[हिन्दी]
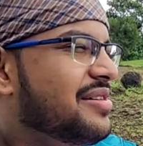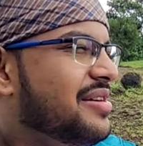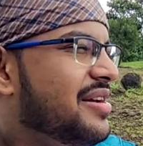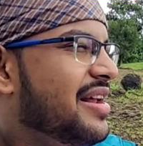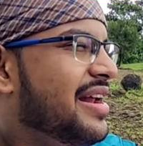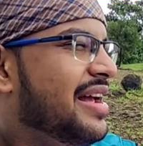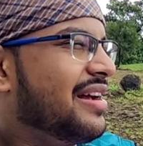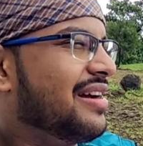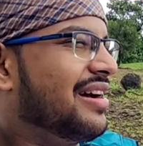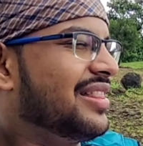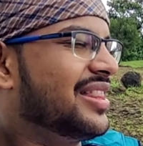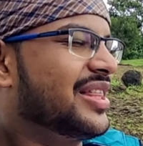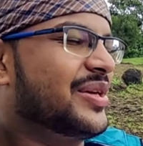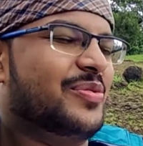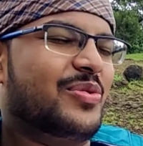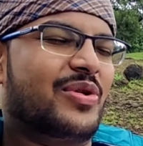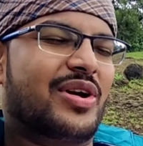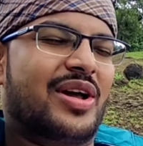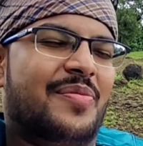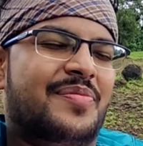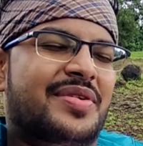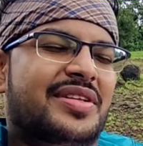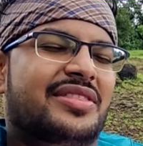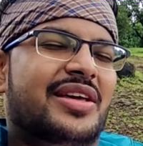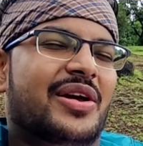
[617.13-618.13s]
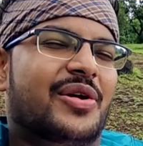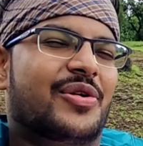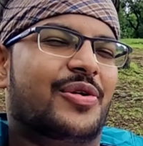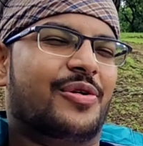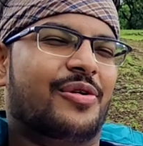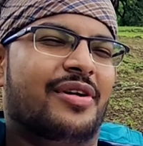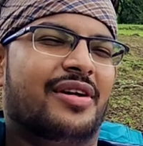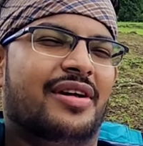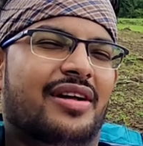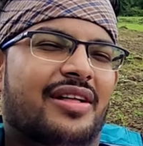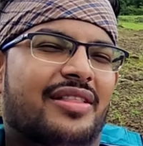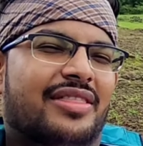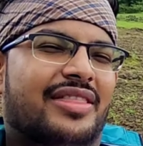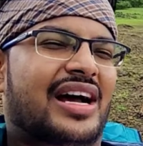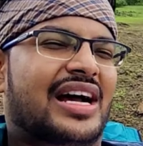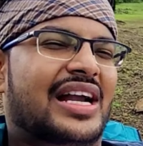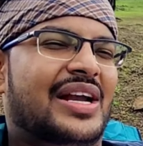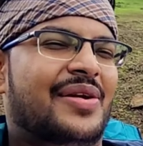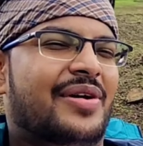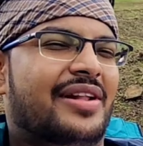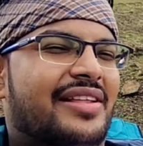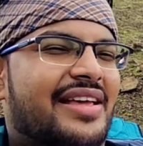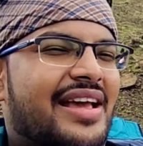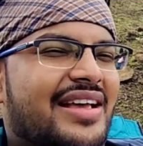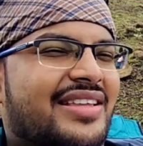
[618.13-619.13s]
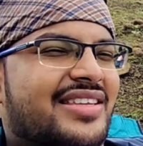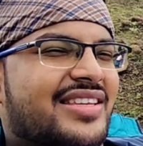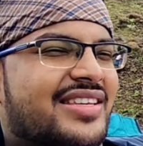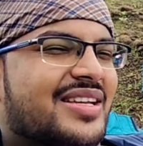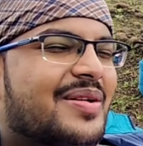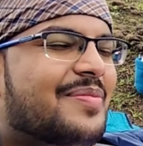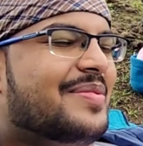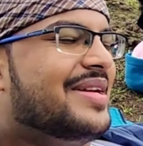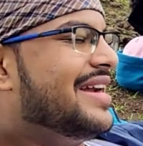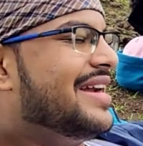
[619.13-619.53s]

ट्रैक खत्म हो गया अभी देखो थकने मत कैसे सब